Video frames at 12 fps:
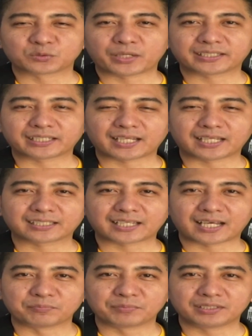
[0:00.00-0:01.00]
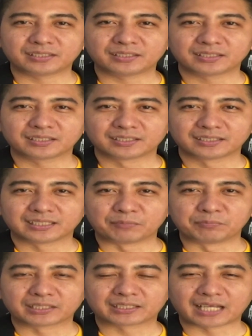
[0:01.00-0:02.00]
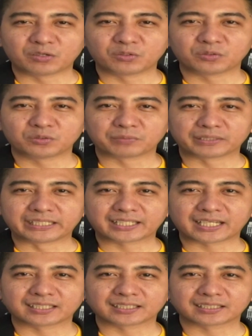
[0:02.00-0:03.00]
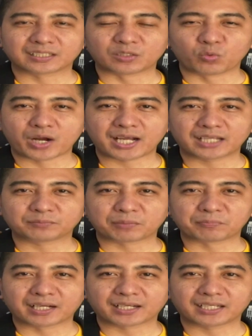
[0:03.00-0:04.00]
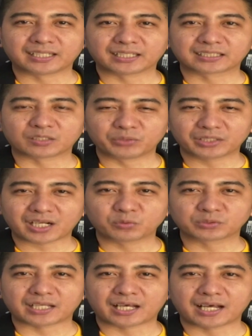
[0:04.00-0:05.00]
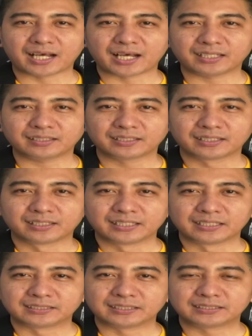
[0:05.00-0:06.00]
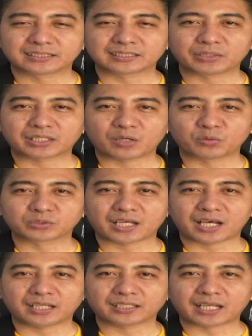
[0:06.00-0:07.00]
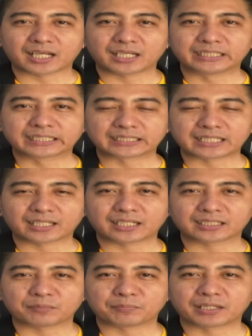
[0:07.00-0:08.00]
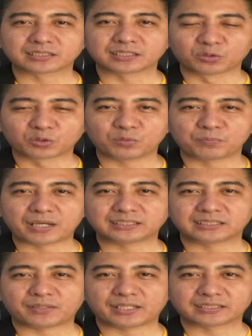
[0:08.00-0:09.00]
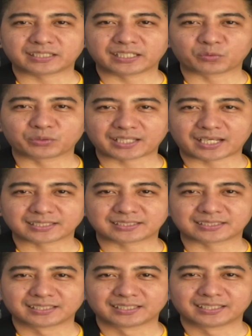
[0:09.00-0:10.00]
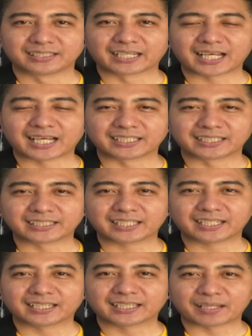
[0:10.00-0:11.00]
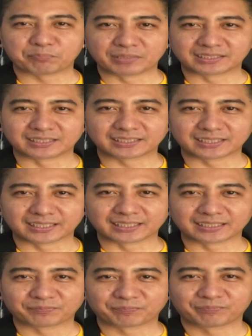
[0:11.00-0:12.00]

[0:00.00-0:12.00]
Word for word: sesuai tagline kami lebih tahu pendidikan keuangan, perbankan dan kewirausahaan. Sisi kewirausahaan akan dikenalkan kepada seluruh mahasiswa ST Ekuitas dengan adanya lab bisnis ini.